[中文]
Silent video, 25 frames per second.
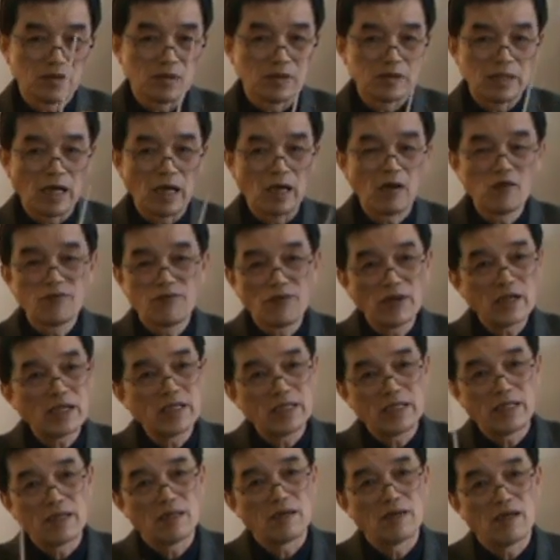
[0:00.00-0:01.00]
然后分
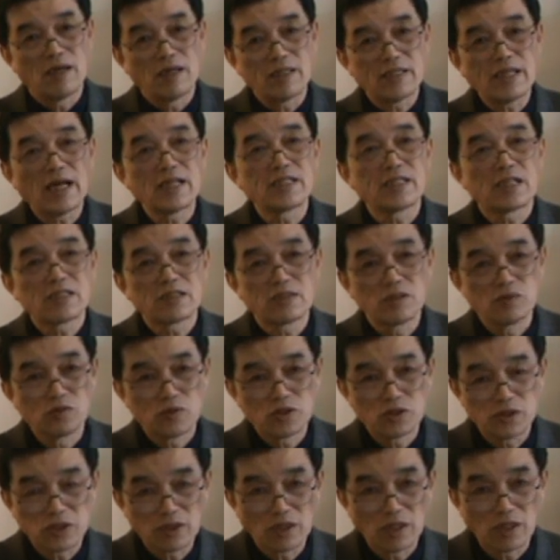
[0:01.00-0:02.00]
给呃大家就
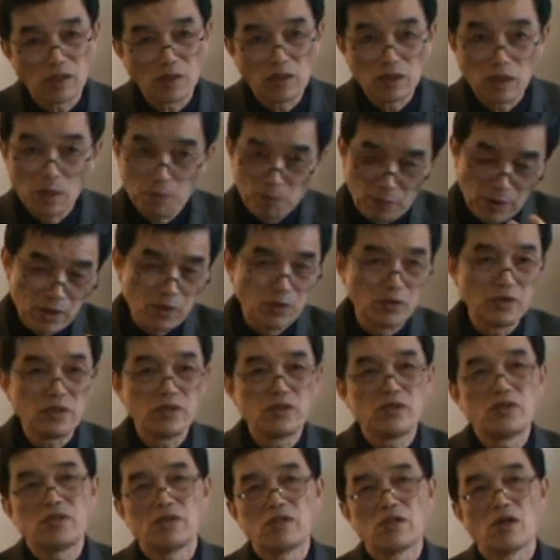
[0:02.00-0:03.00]
吃掉，就必须一
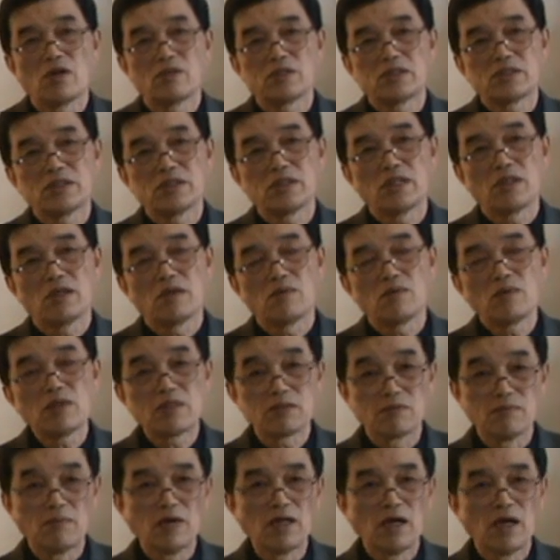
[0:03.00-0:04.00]
起要吃掉。为
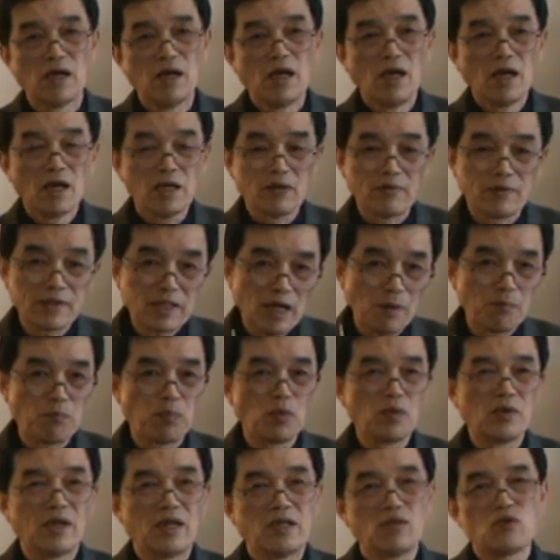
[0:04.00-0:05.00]
什么？因为它
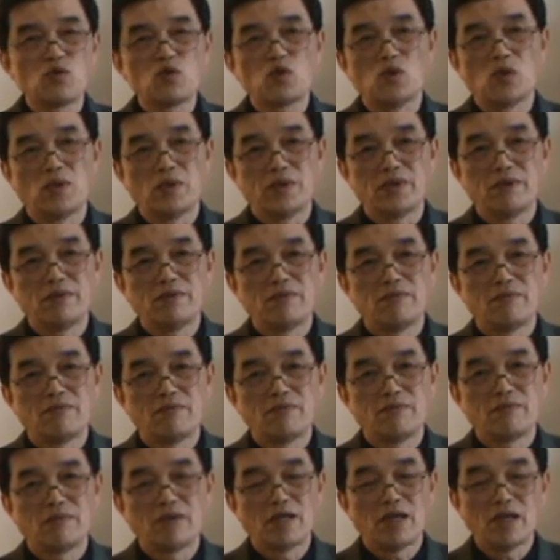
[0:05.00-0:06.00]
不能存，
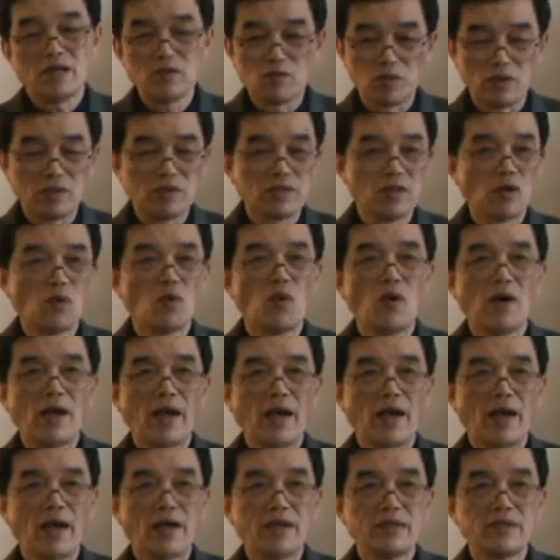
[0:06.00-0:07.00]
一存就
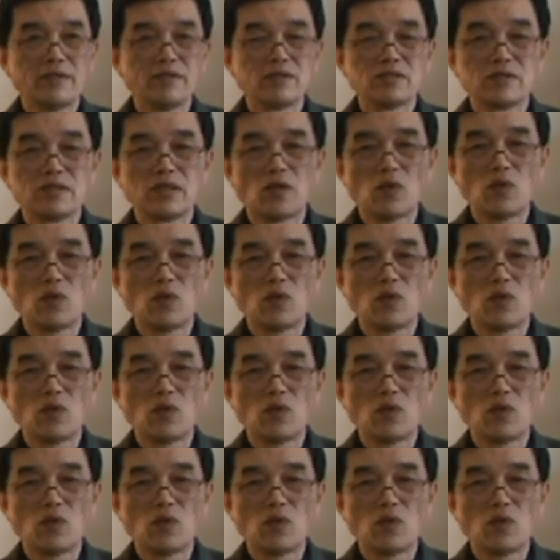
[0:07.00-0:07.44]
坏，肉就